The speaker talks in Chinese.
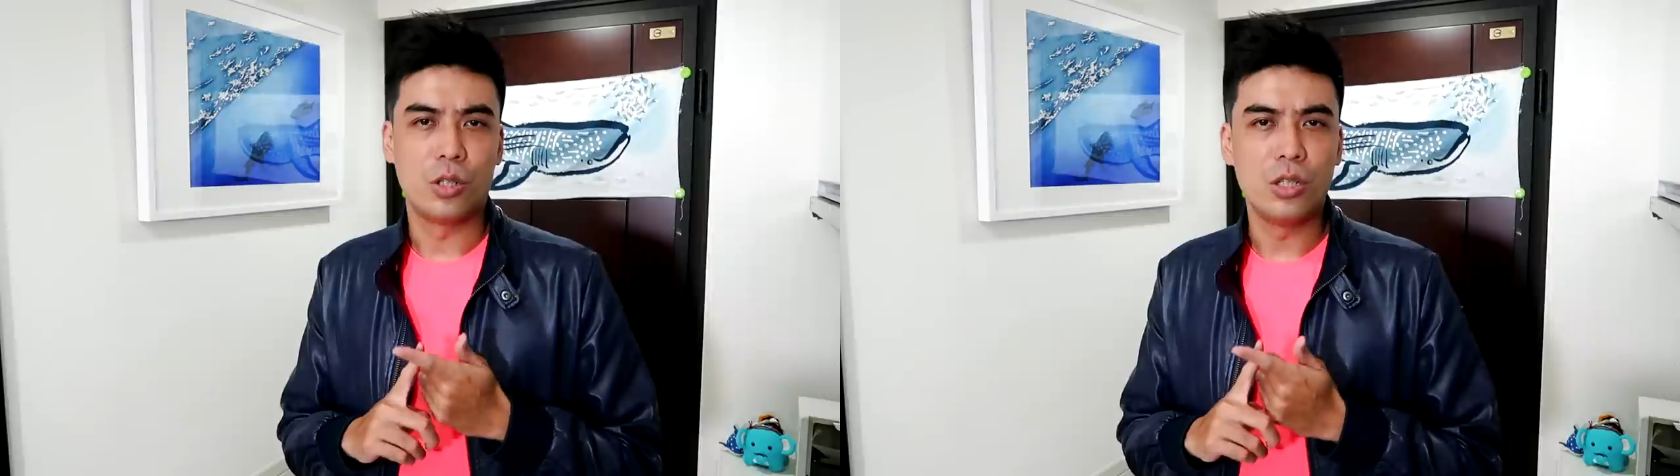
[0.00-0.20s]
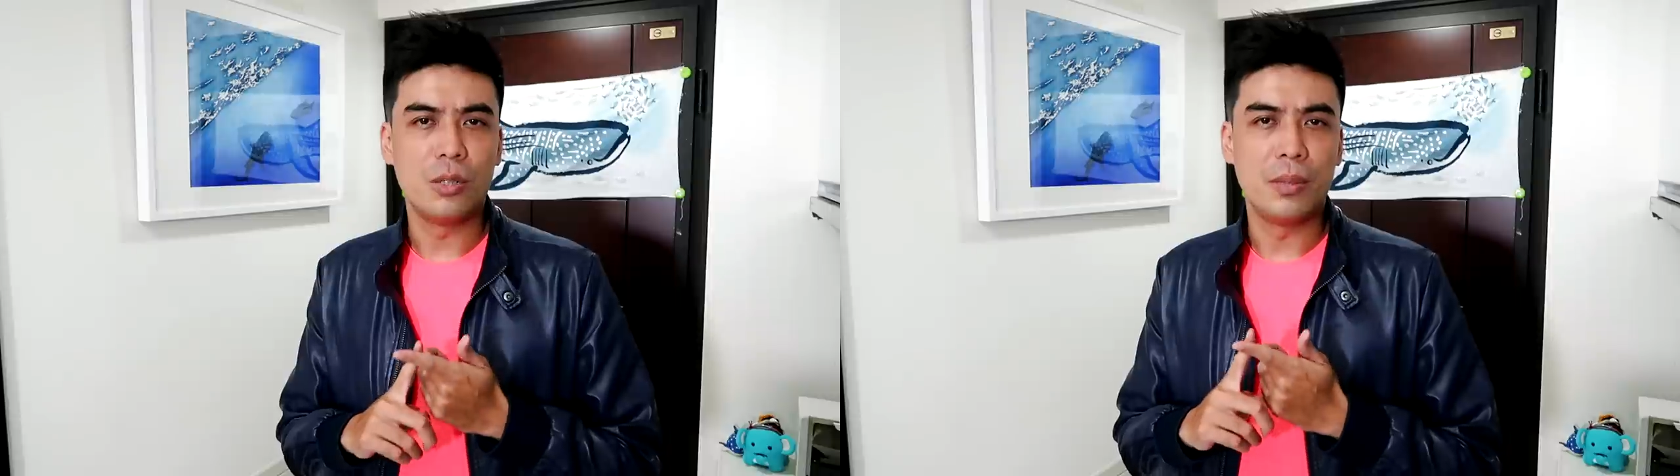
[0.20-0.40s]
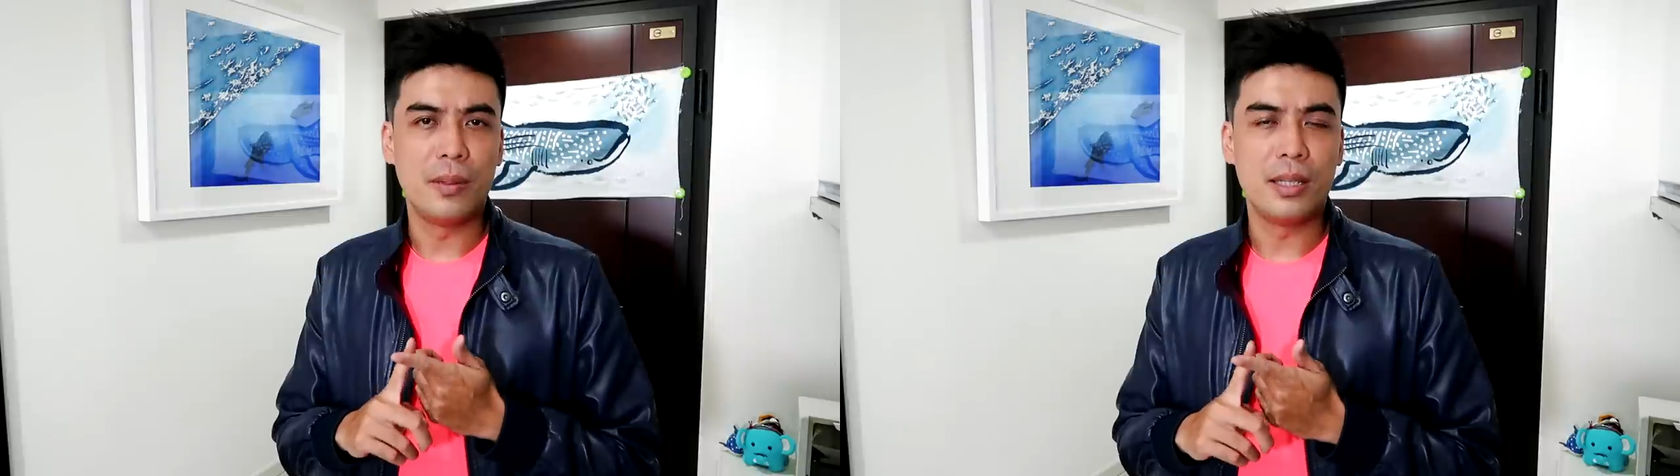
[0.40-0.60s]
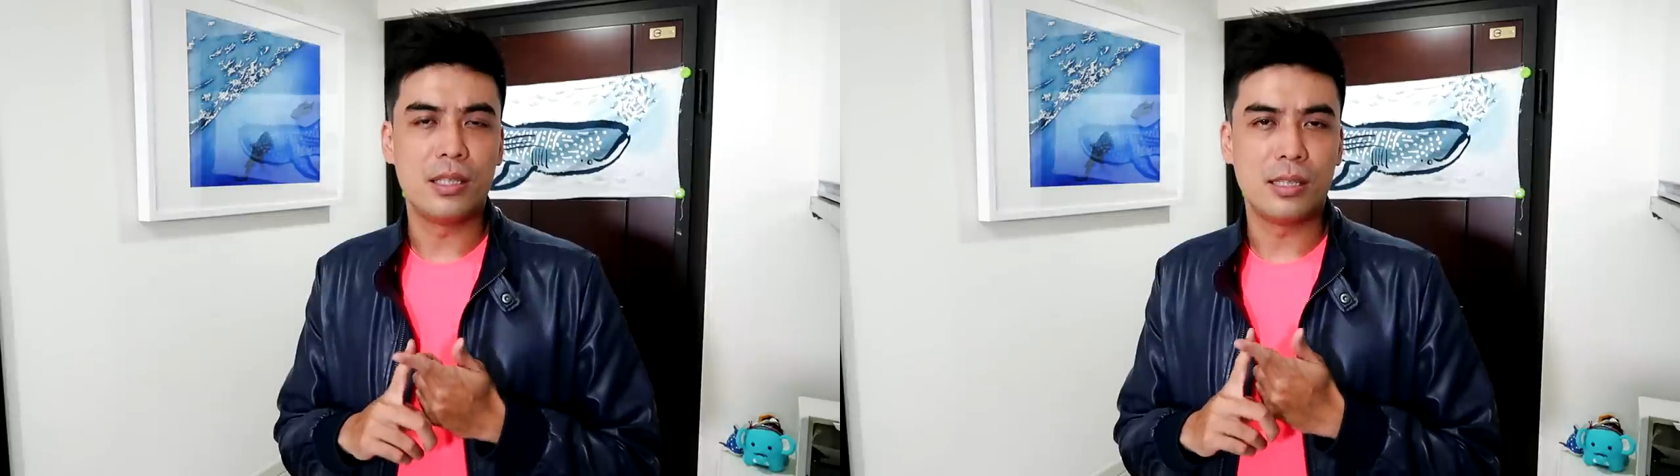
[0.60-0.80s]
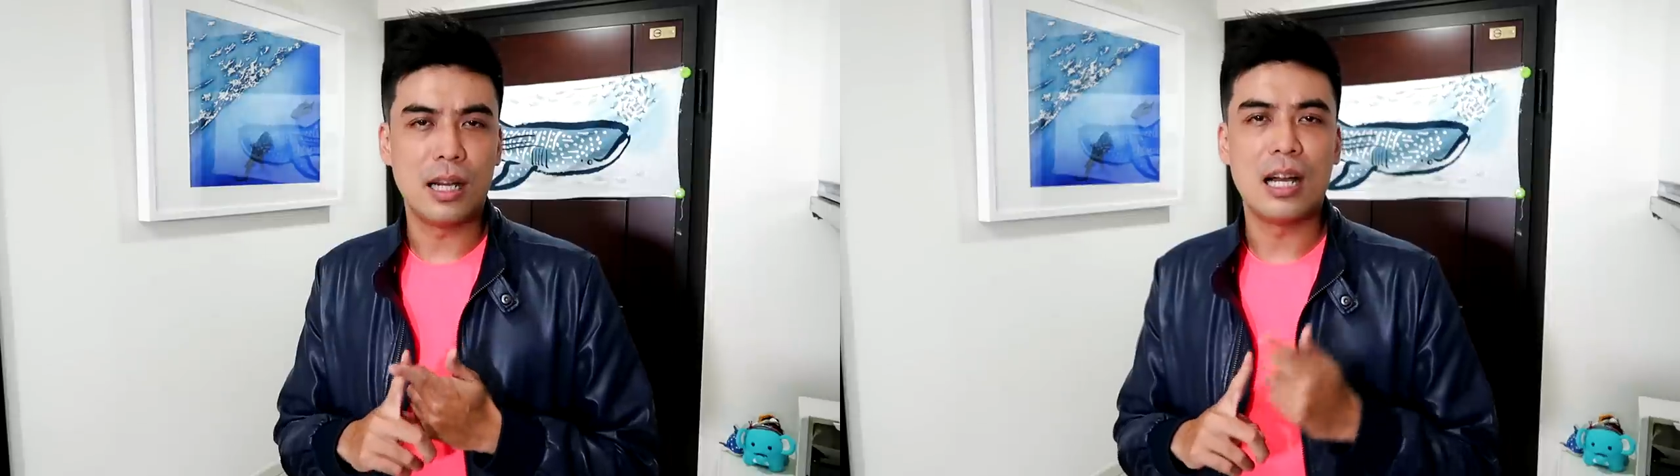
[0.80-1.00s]
有时候你明明
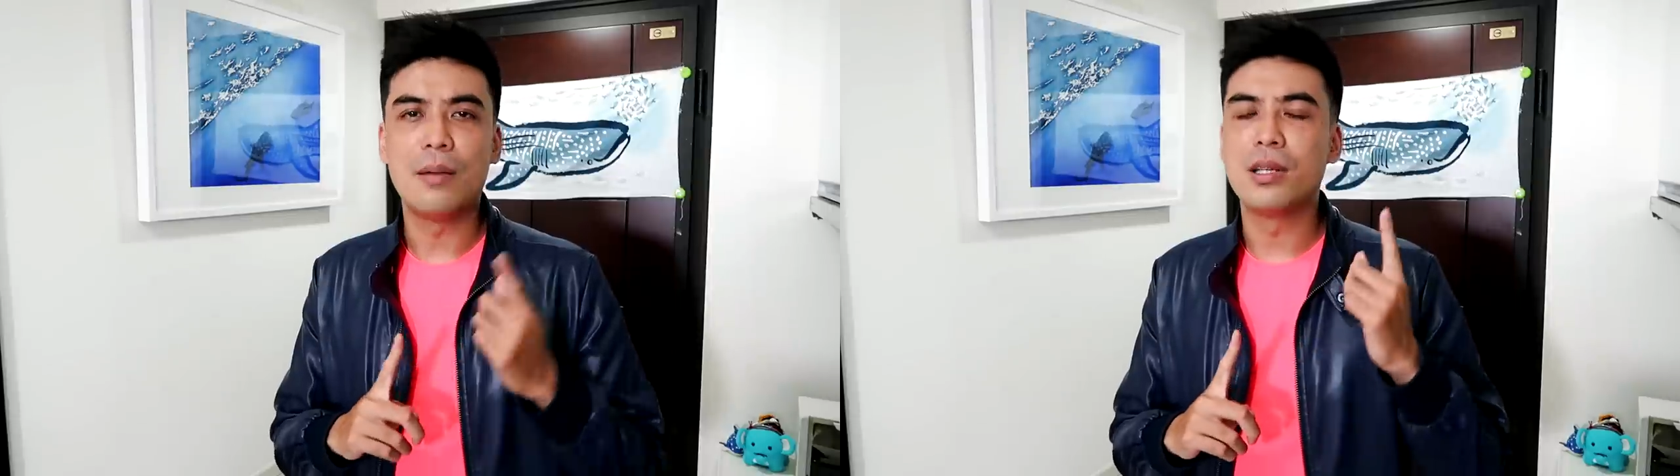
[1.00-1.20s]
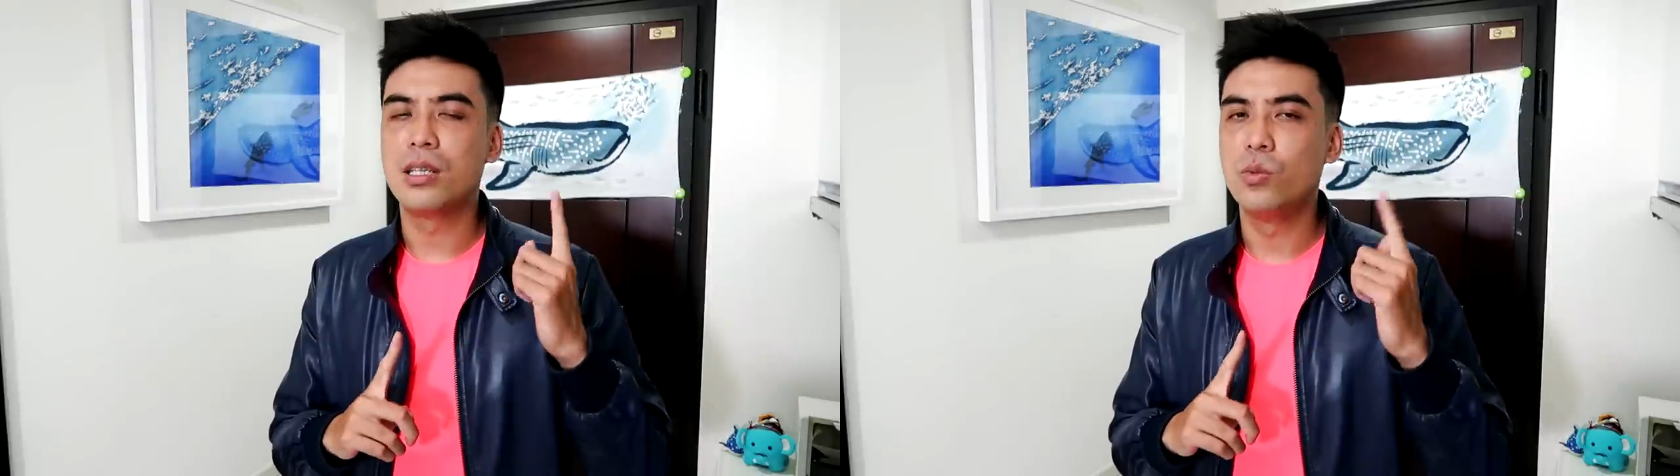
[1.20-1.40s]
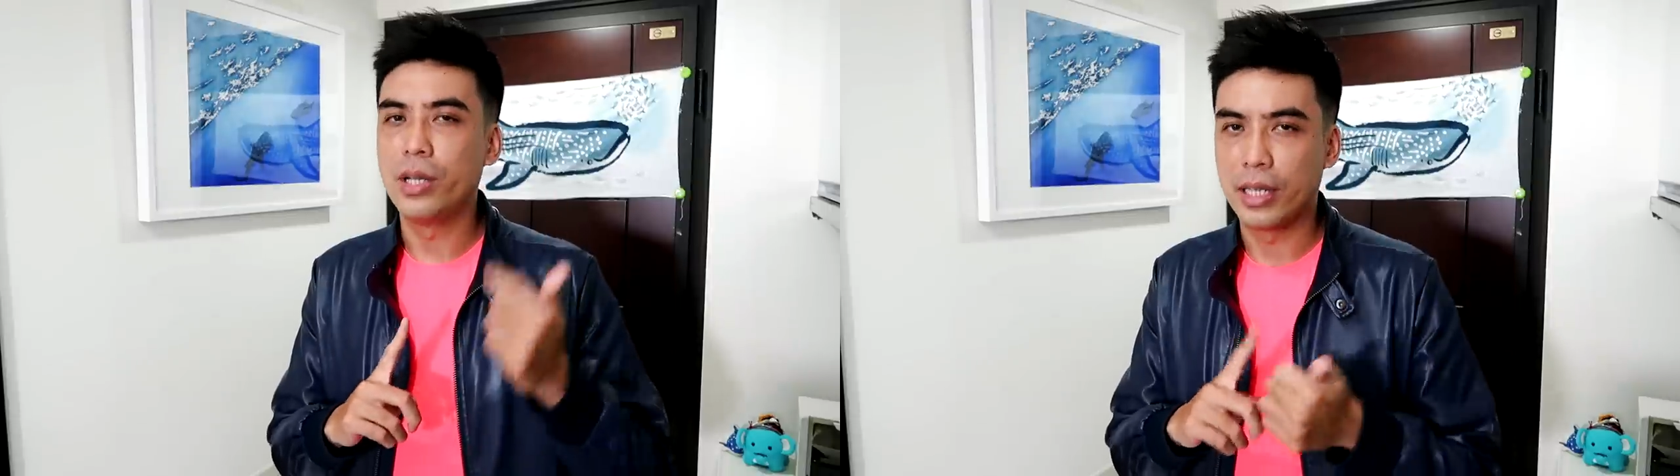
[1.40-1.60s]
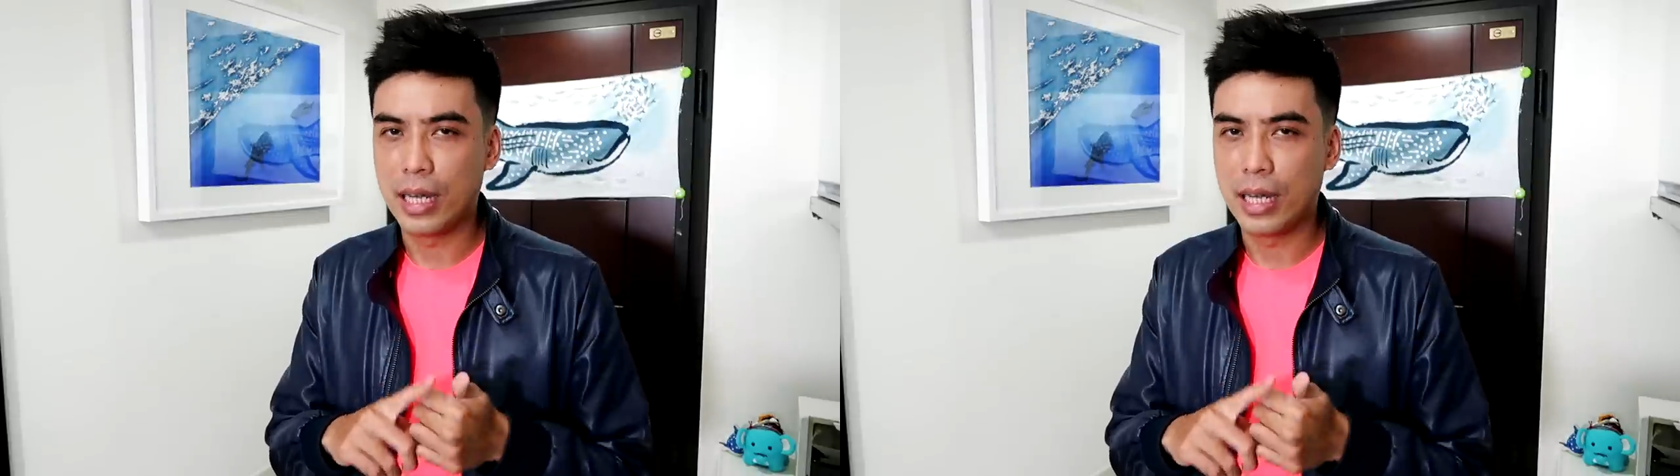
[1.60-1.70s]
知道他们是为